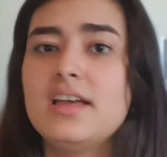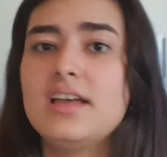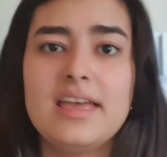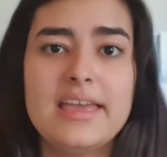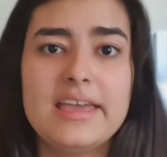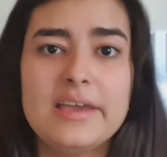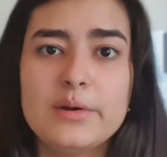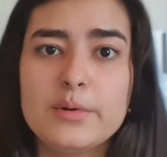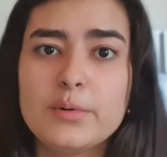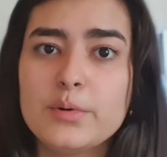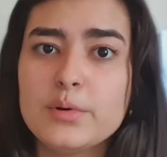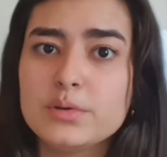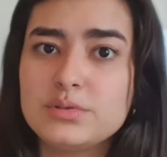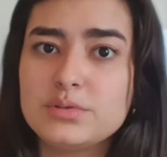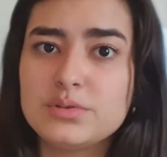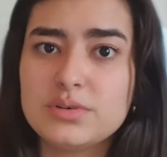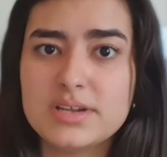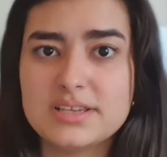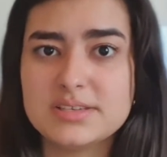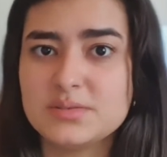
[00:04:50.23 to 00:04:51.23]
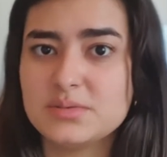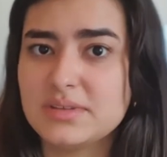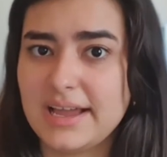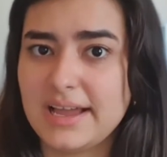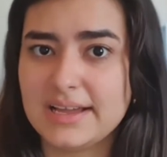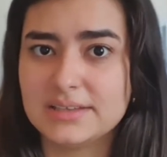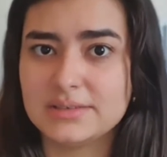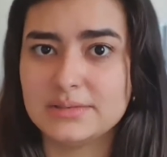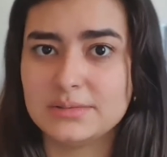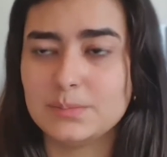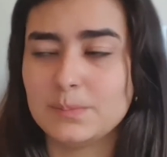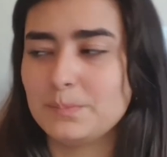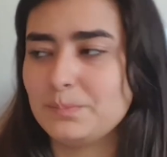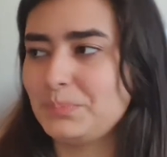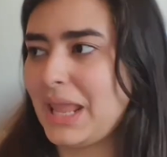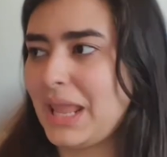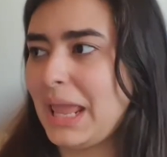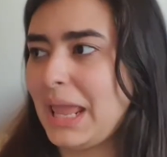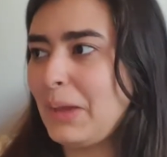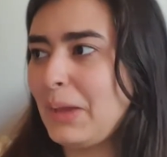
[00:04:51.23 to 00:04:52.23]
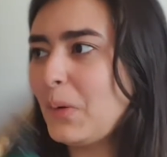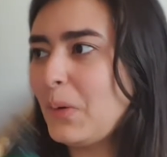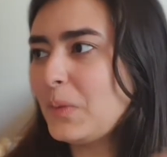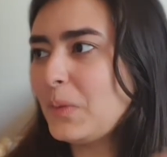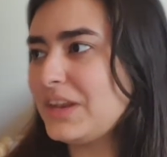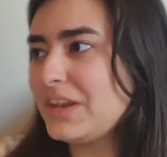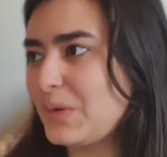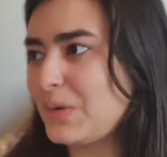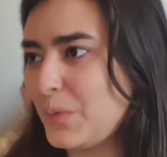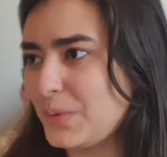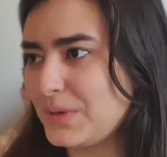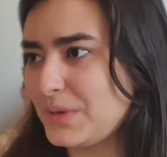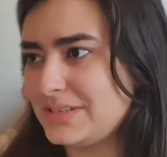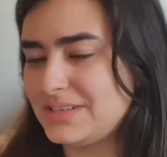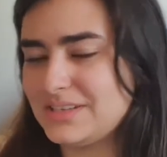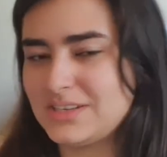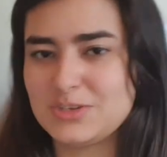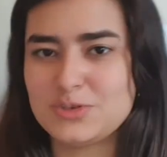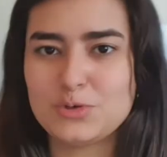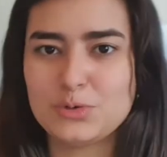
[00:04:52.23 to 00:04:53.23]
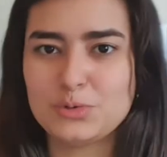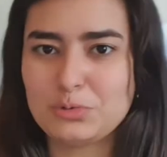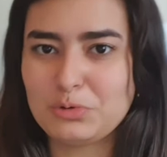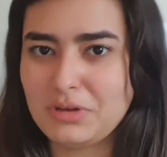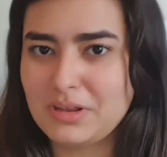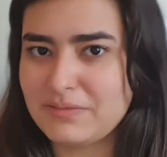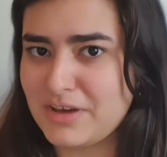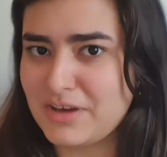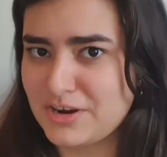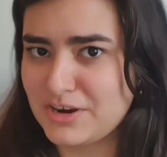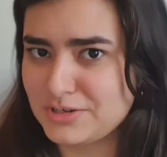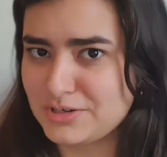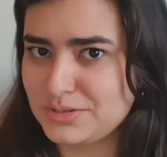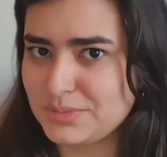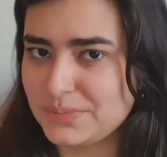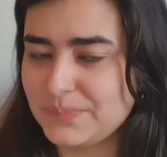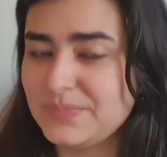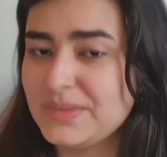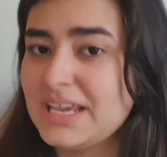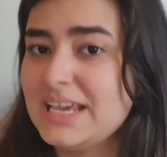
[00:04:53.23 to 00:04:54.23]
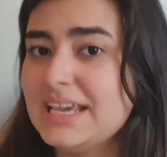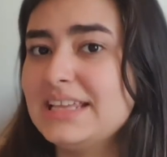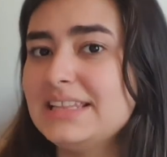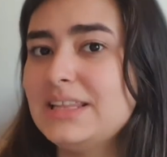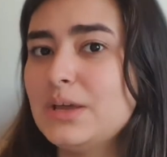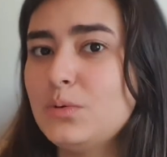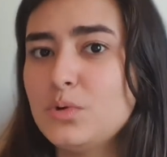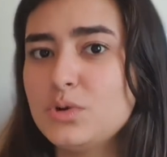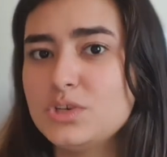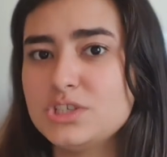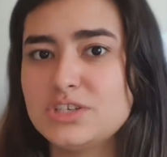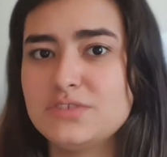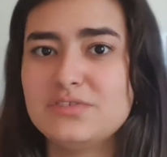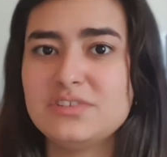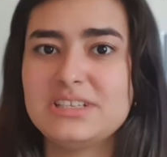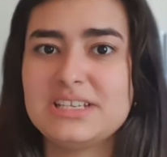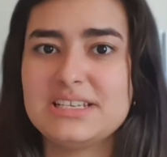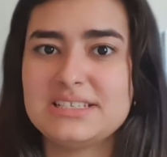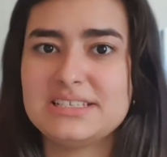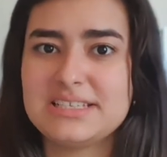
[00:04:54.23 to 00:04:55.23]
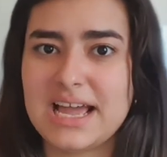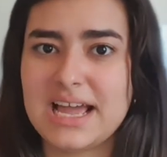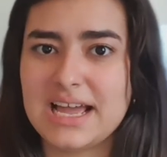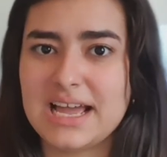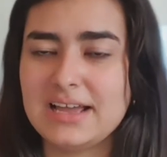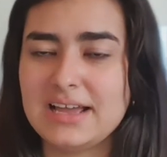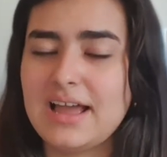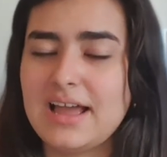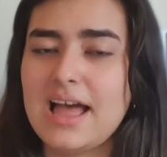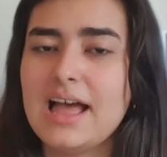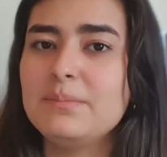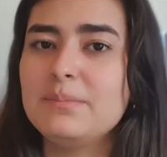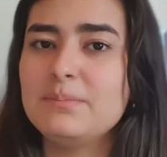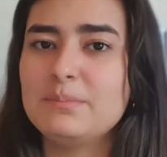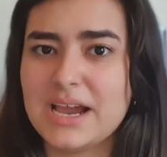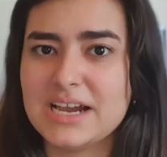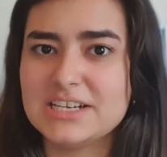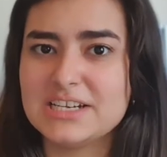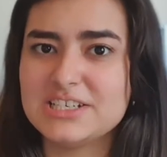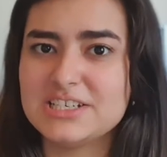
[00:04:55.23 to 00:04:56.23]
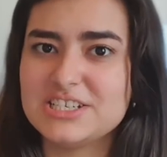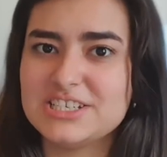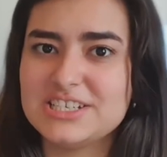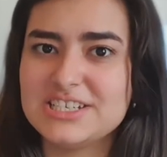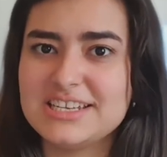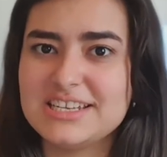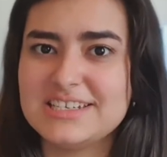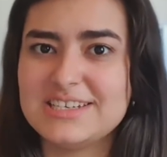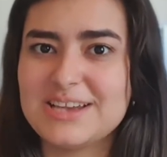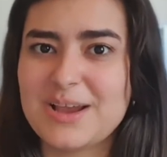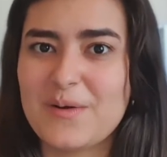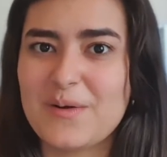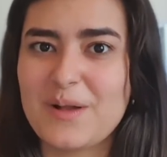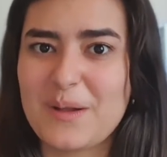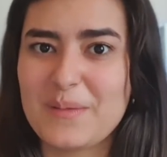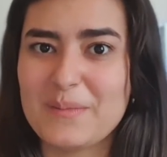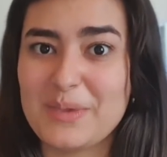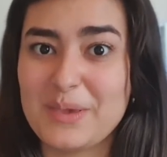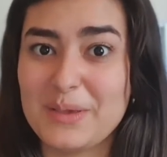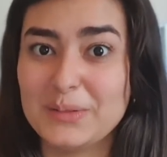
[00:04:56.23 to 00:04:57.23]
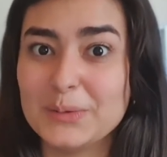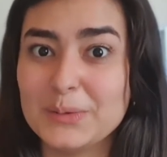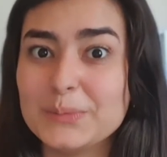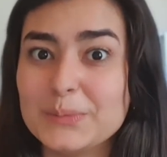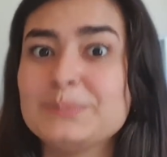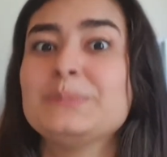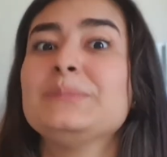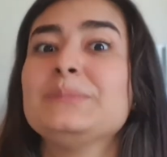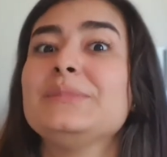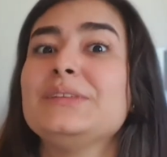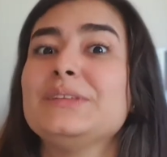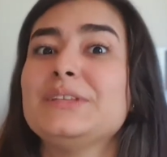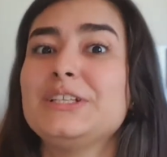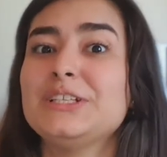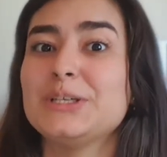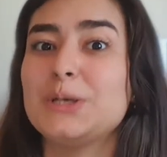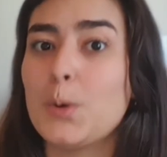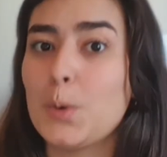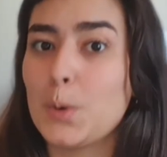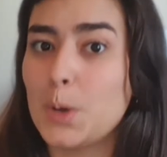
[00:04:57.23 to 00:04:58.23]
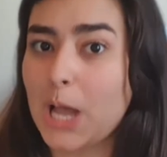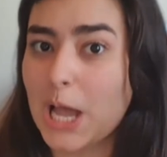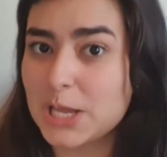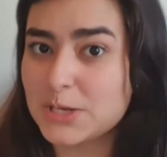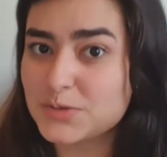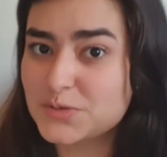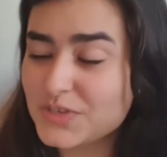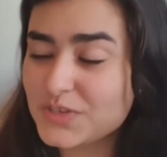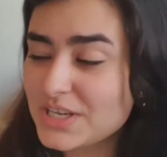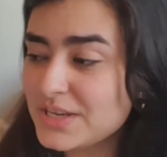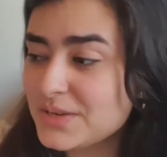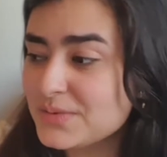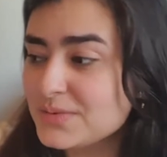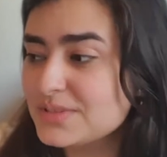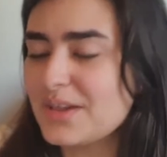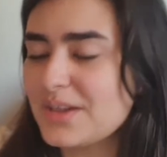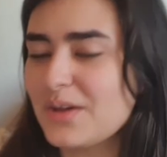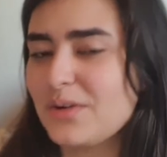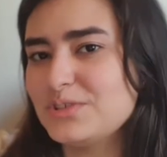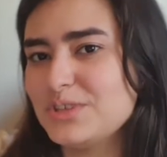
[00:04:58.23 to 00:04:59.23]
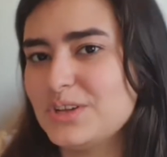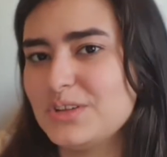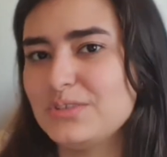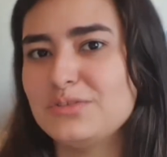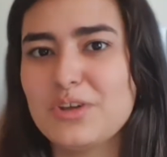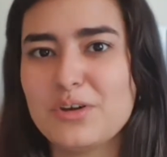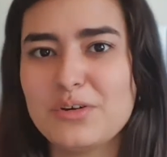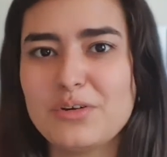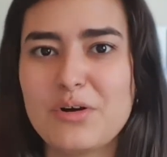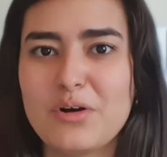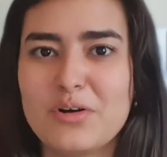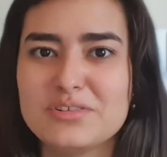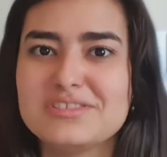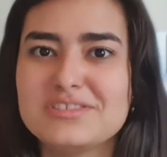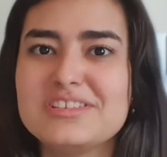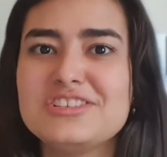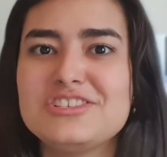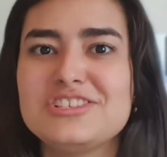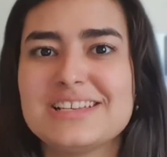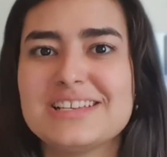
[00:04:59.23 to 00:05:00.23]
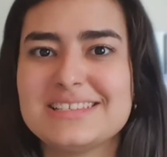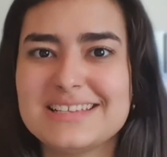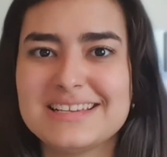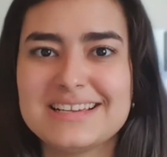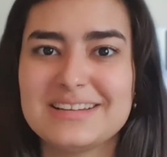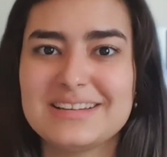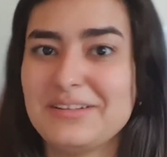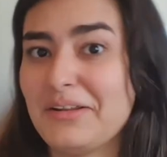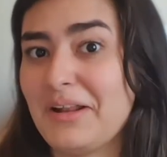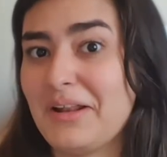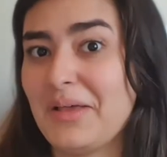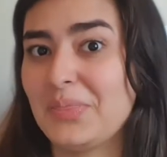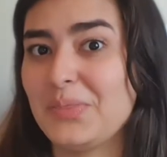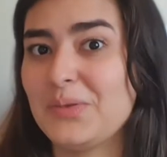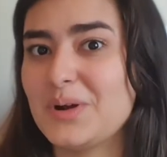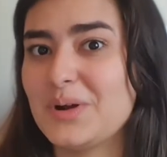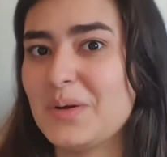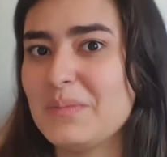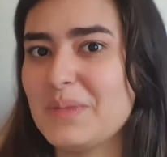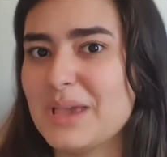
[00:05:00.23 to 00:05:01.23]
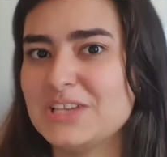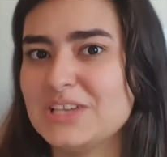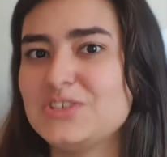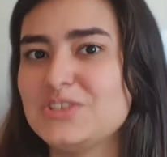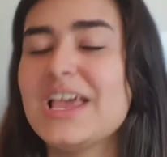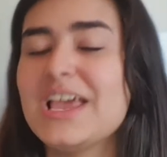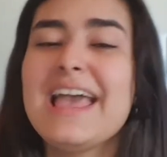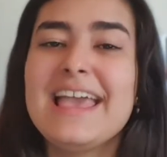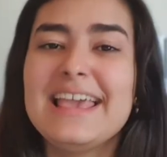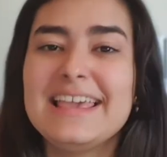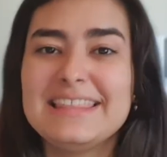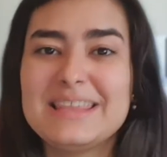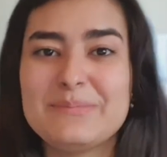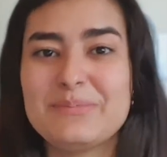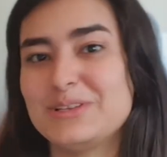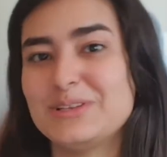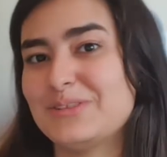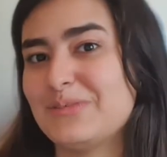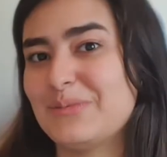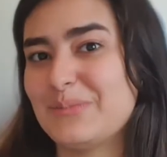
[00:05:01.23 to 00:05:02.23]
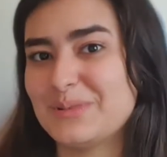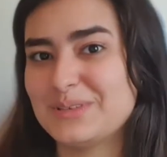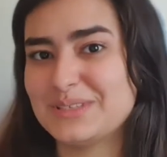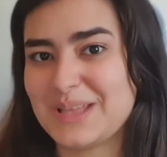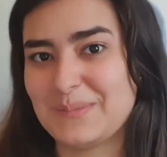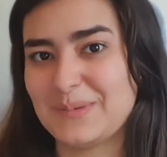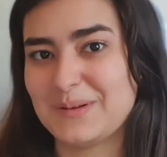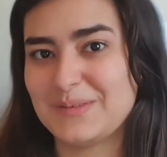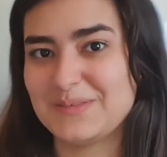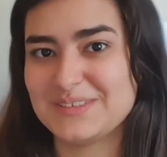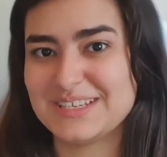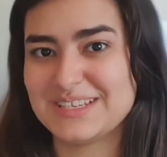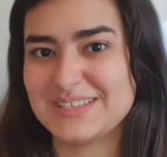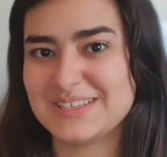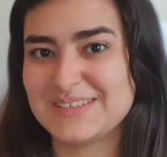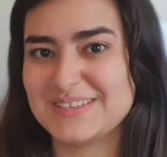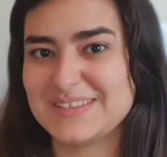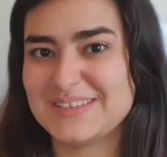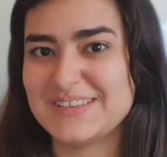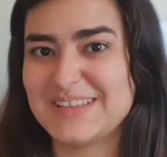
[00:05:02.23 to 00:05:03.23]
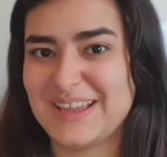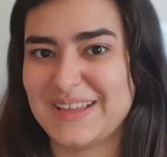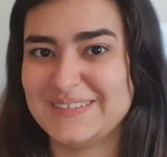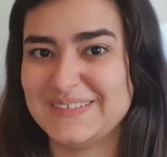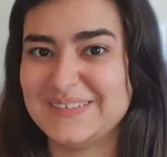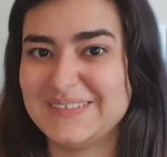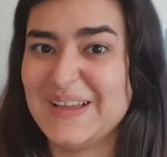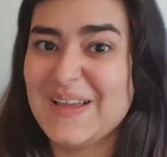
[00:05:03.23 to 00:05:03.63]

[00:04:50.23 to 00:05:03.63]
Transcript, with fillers: é outro resultado. É outra coisa, gente, outro universo. Então hoje eu vou testar a parte de deixar o cabelo com caixinhos, que é o jeito que eu gosto, de deixar secando naturalmente. Depois eu vou mostrar pra vocês o resultado.